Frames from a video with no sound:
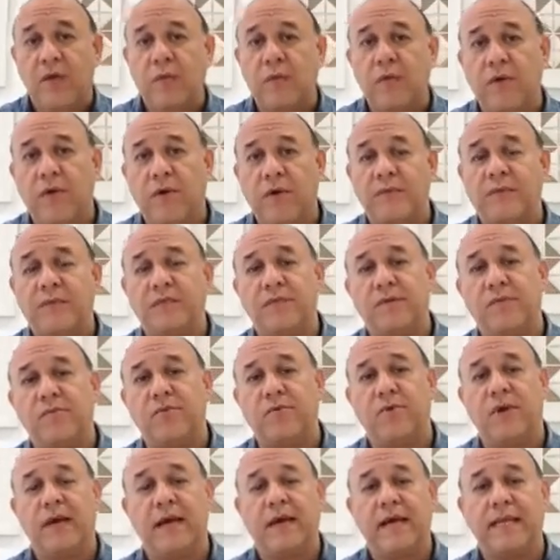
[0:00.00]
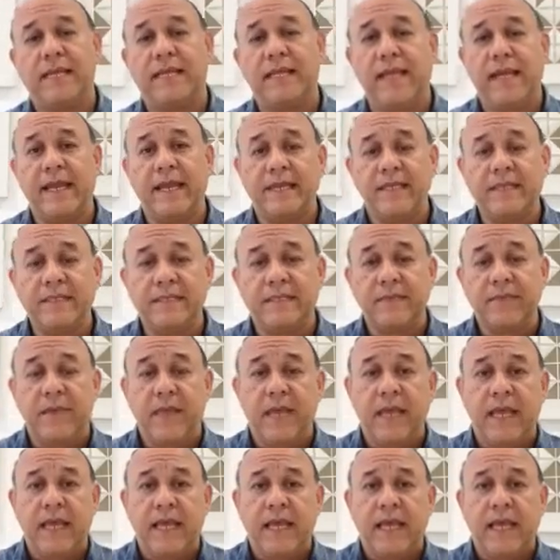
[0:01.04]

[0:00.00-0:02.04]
próximo a Atenas